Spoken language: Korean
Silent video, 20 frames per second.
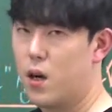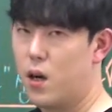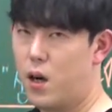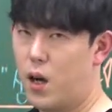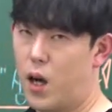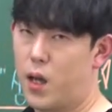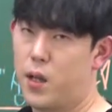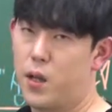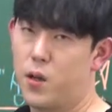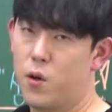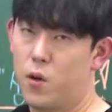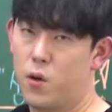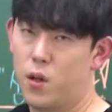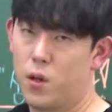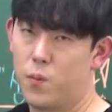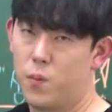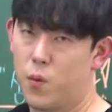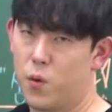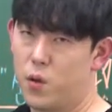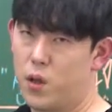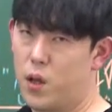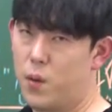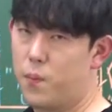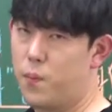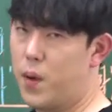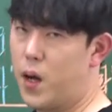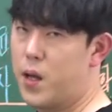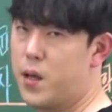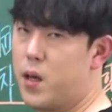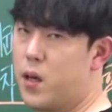라는 거는 뭐니?
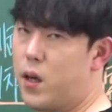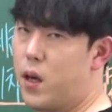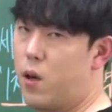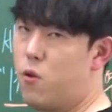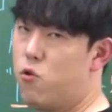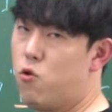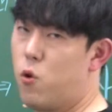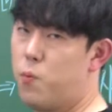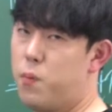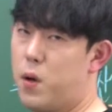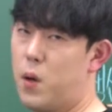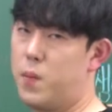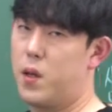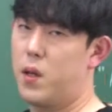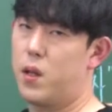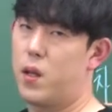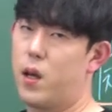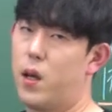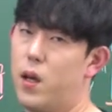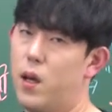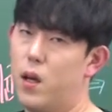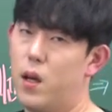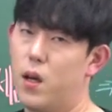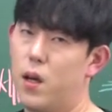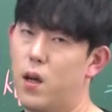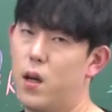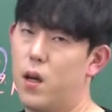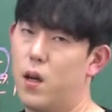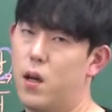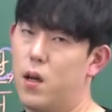만약에 유로파 밑에
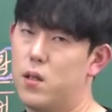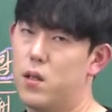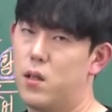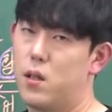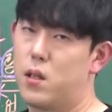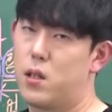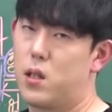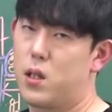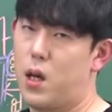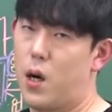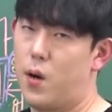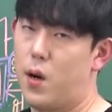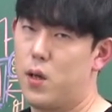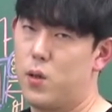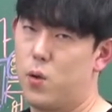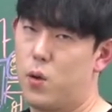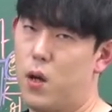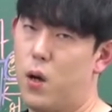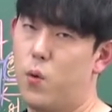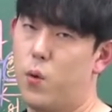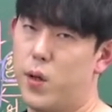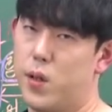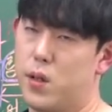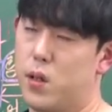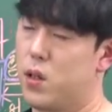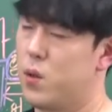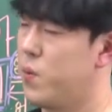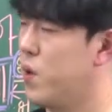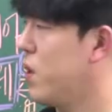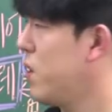지각 활동하고
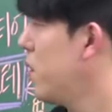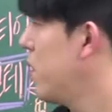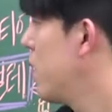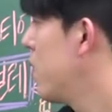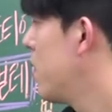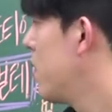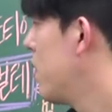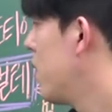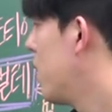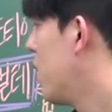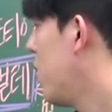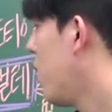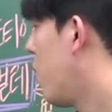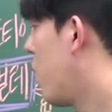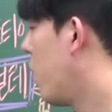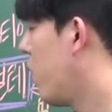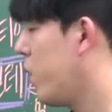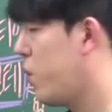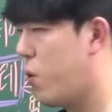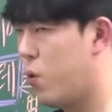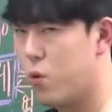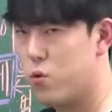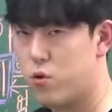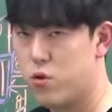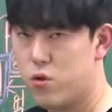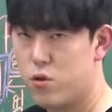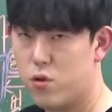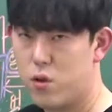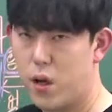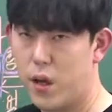있으면 거기도
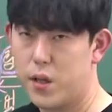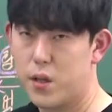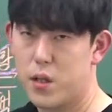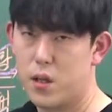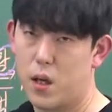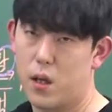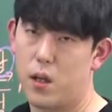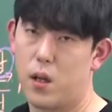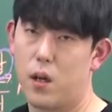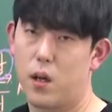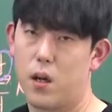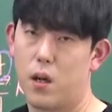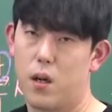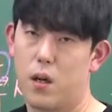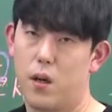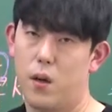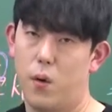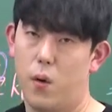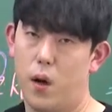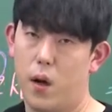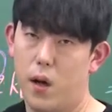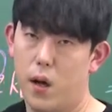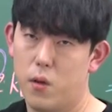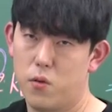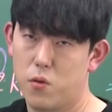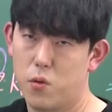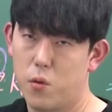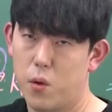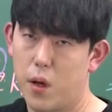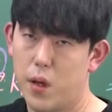용출수가 있지 않을까?
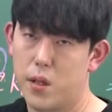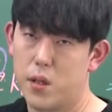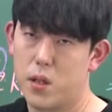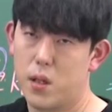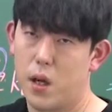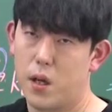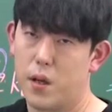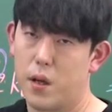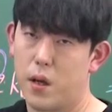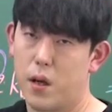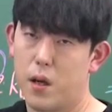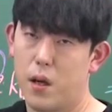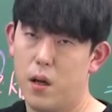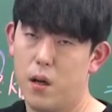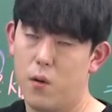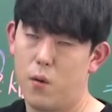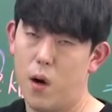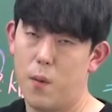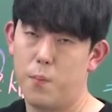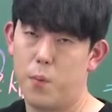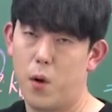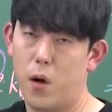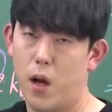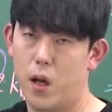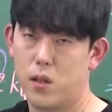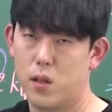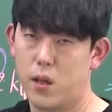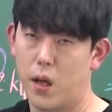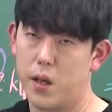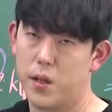황화수소가 있지 않을까? 관벌레
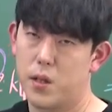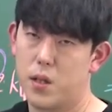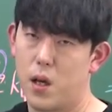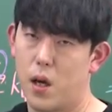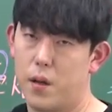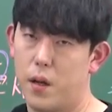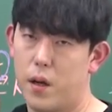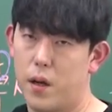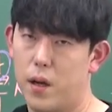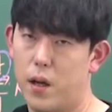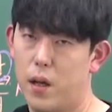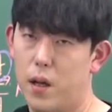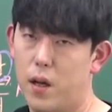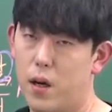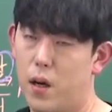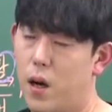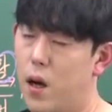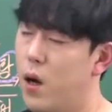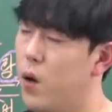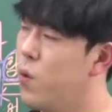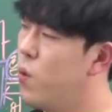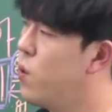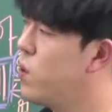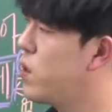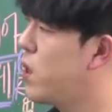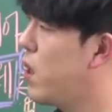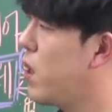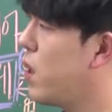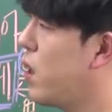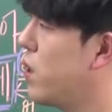같은 게 있지 않을까? 라고
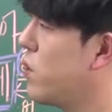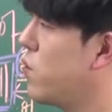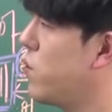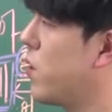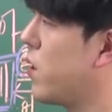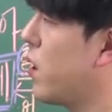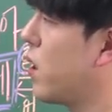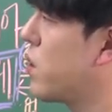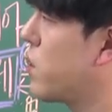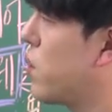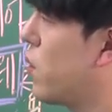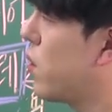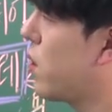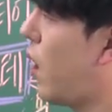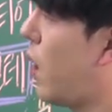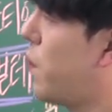생각할 수 있겠죠.